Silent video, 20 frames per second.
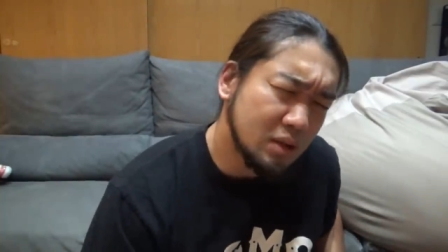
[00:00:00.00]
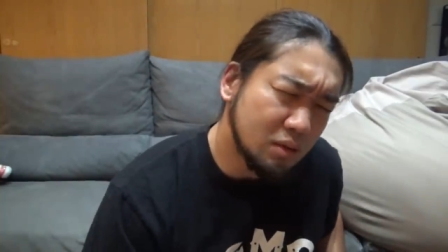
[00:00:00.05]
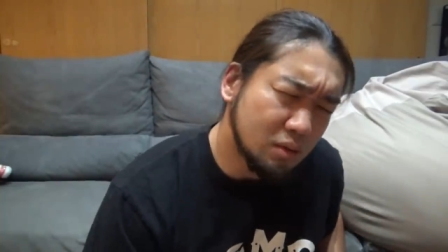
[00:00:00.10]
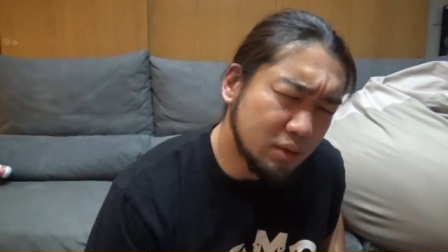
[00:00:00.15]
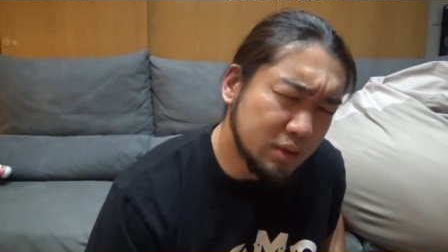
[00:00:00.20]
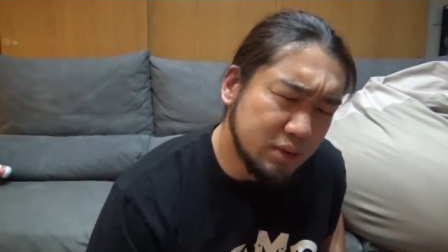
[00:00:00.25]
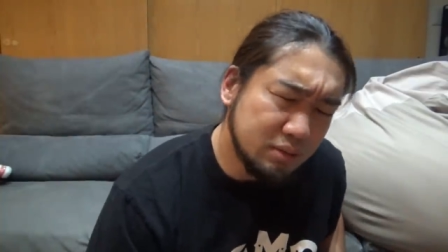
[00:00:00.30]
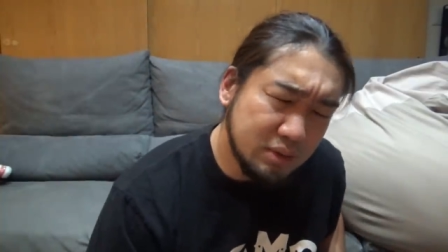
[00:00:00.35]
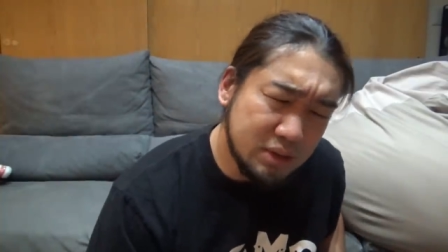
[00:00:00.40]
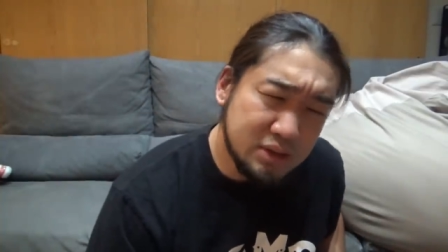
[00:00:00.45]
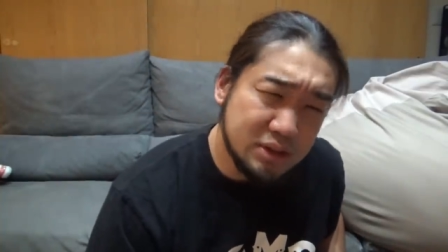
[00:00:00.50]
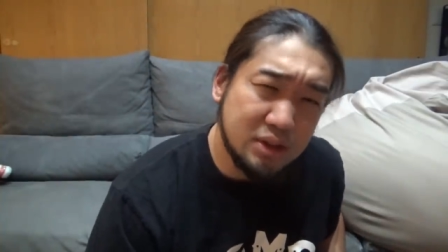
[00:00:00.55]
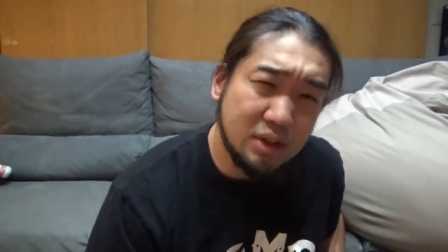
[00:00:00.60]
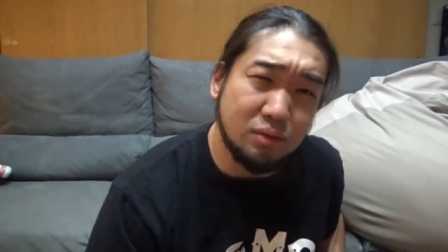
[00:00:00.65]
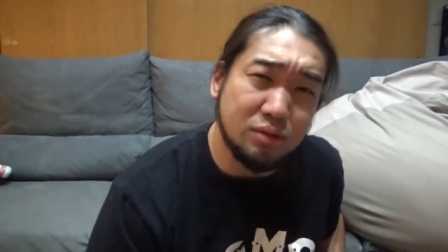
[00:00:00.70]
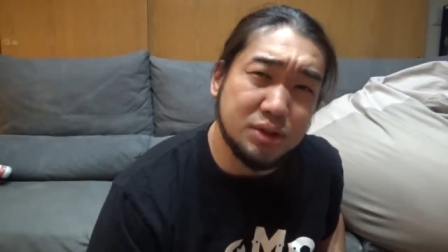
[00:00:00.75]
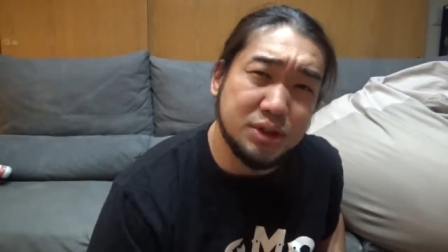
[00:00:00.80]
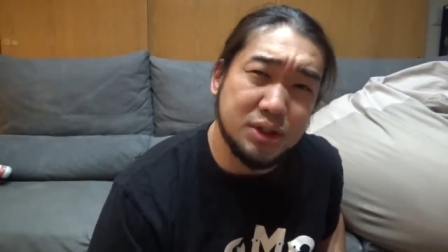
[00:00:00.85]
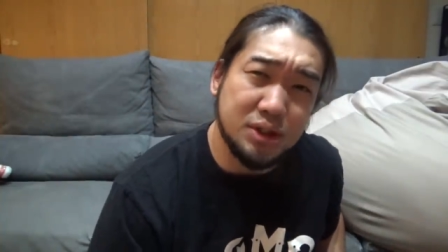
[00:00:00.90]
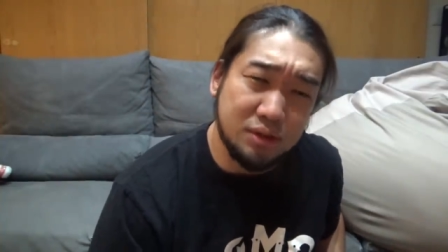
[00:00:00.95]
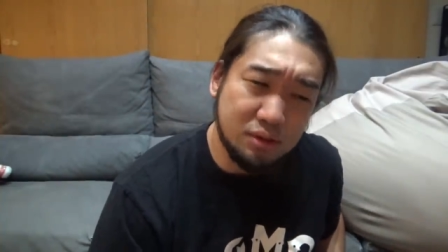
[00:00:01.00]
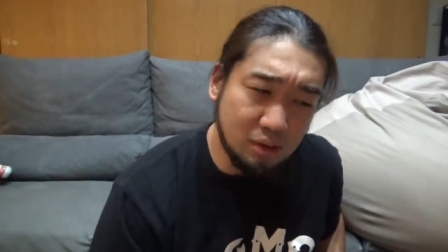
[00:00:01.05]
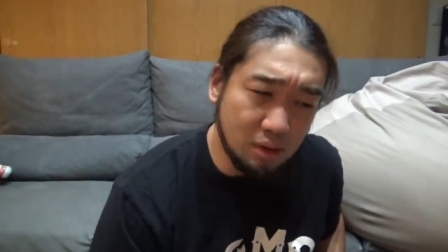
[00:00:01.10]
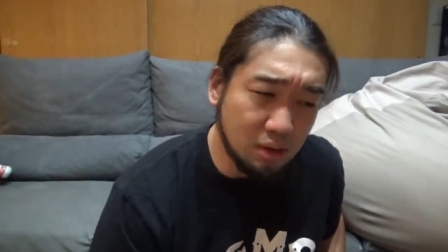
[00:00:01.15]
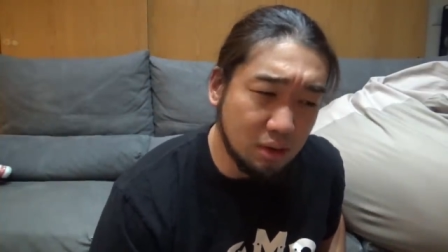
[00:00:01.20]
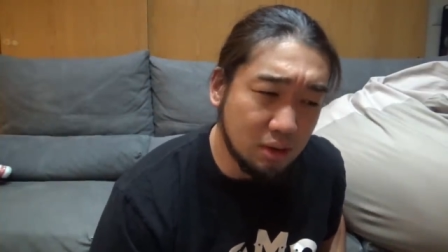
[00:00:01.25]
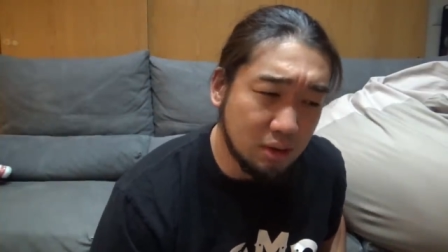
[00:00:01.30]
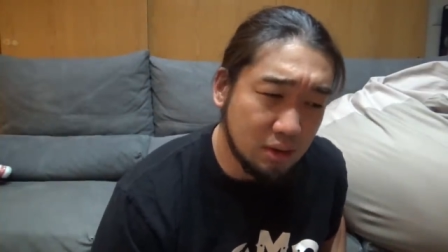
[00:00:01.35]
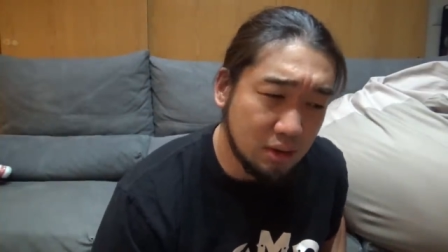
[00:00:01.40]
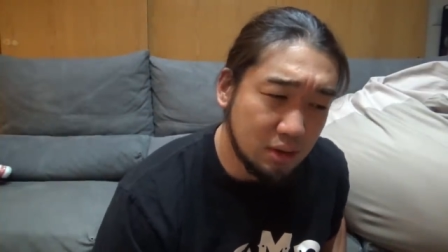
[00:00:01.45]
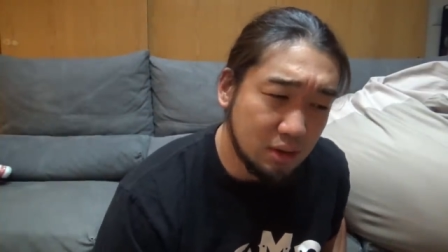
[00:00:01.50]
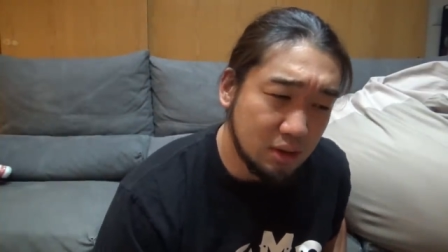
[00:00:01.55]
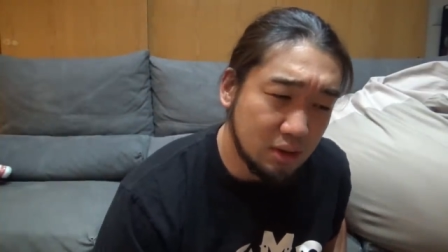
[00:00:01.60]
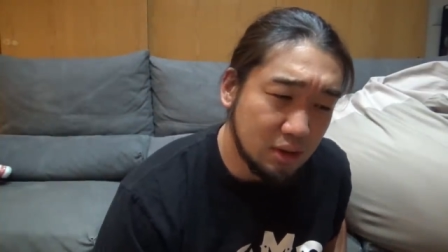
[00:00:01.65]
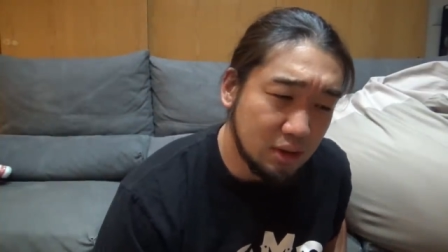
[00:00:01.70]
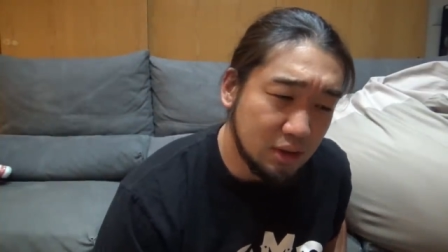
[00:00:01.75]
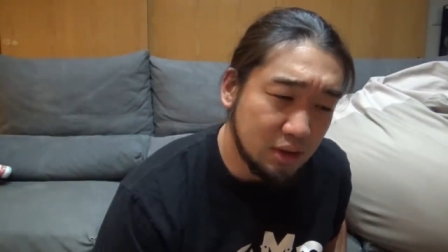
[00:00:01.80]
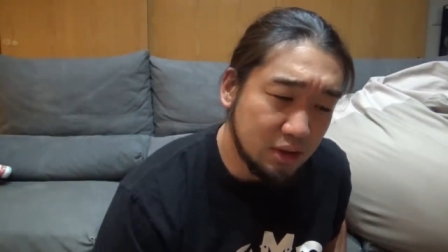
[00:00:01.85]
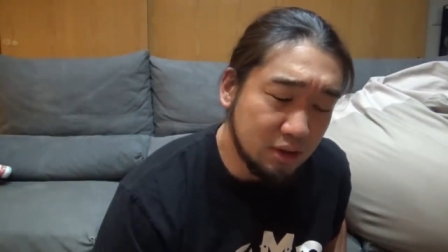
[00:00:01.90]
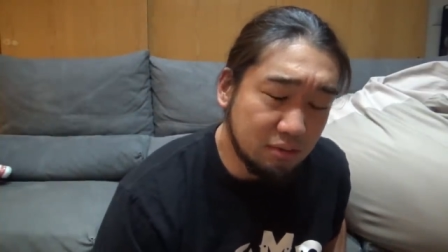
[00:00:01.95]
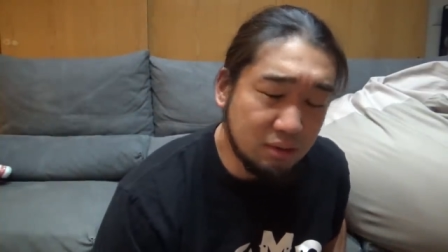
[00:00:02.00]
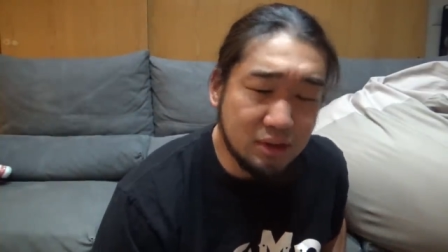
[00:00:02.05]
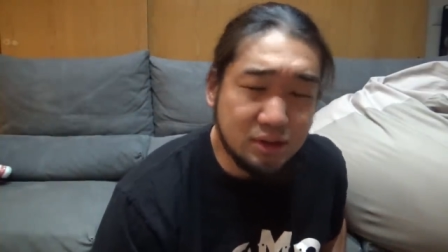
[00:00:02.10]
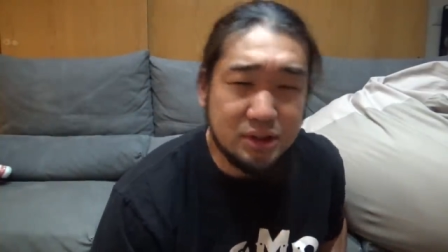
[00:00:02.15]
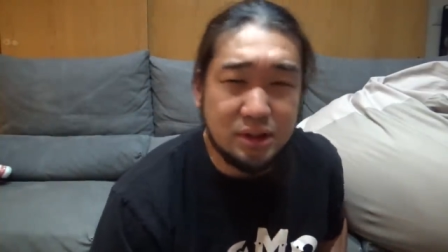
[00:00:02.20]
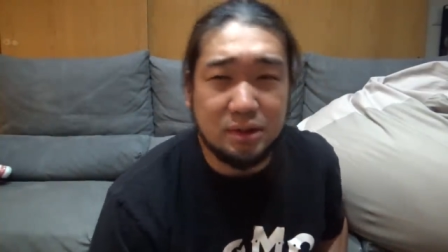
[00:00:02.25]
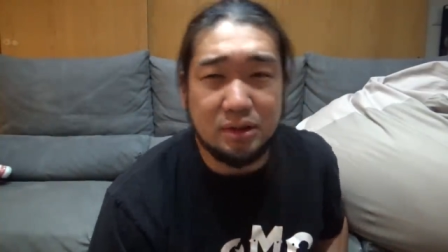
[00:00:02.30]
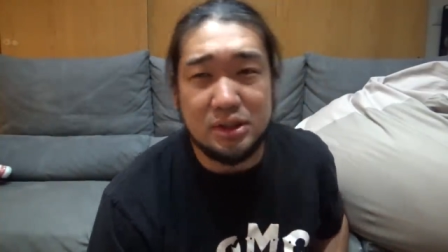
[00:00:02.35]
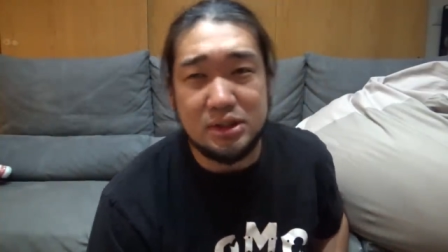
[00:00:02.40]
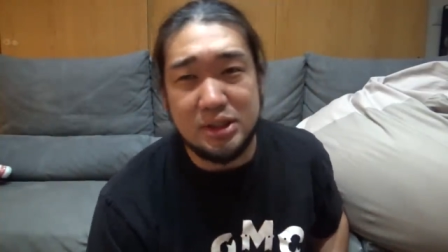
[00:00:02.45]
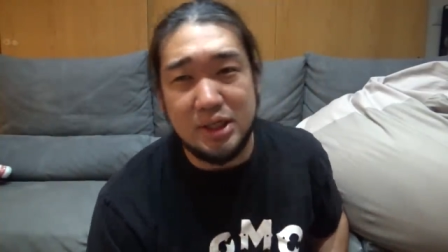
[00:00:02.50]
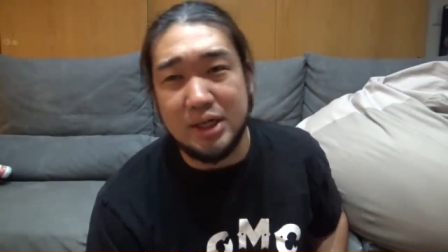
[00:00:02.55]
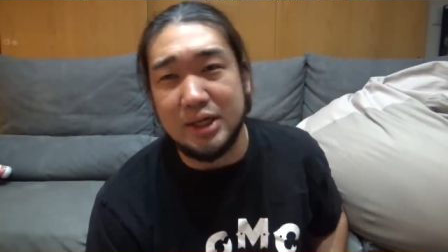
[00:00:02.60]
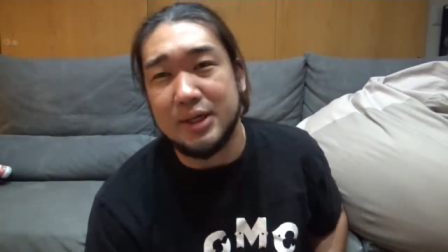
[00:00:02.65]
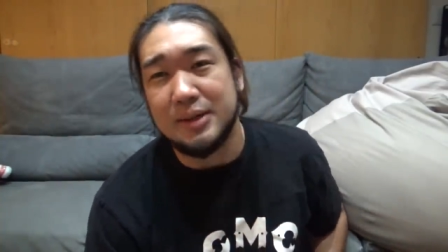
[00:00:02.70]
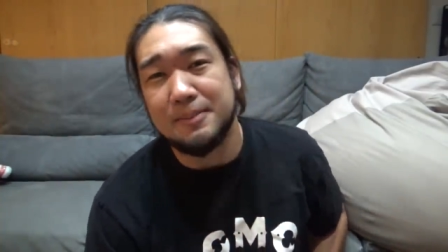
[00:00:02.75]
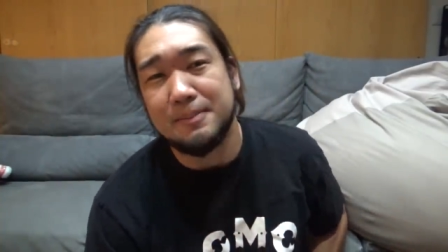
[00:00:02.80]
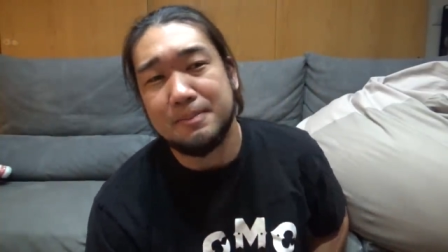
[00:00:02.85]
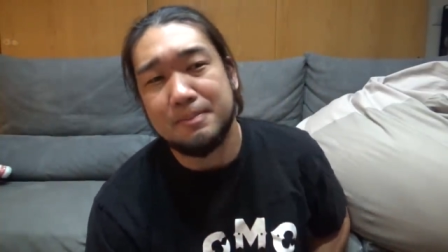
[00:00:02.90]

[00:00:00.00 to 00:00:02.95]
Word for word: これ言わしてほしいと言わしてください